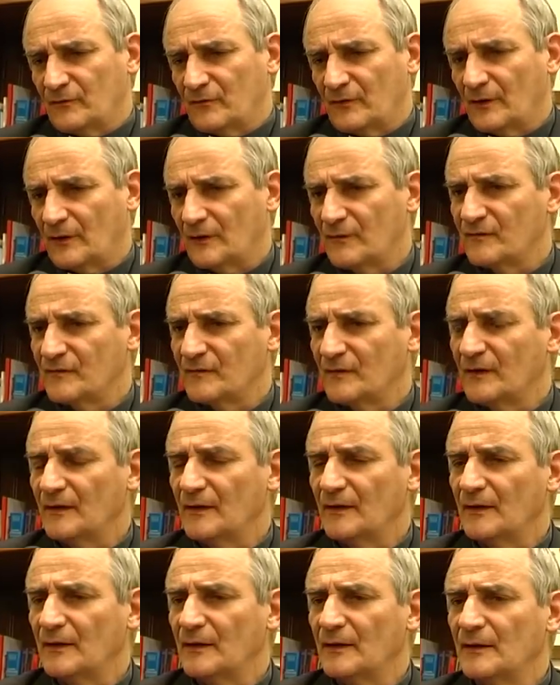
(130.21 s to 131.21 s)
se, se
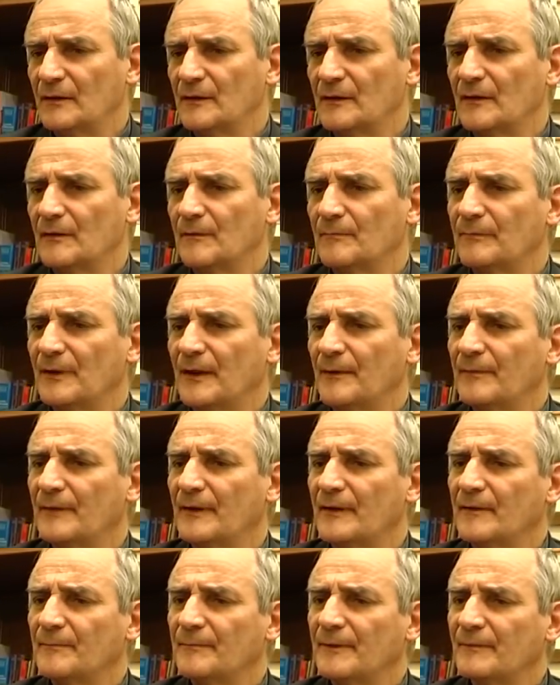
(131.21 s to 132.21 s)
il
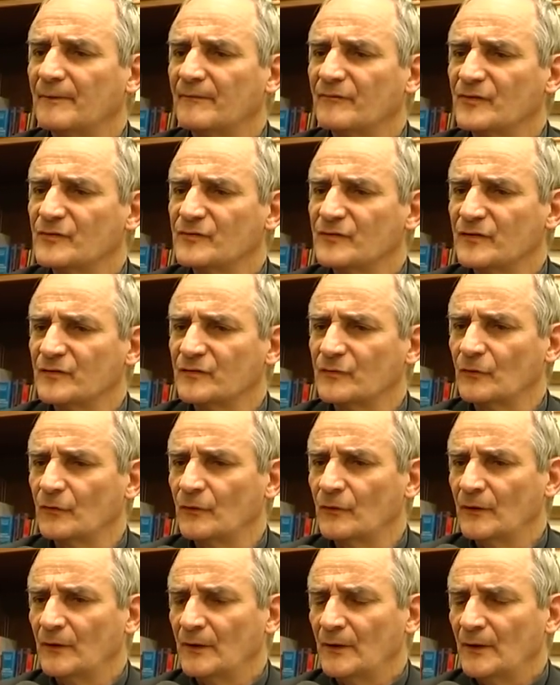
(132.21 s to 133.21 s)
Papa, Papa, Francesco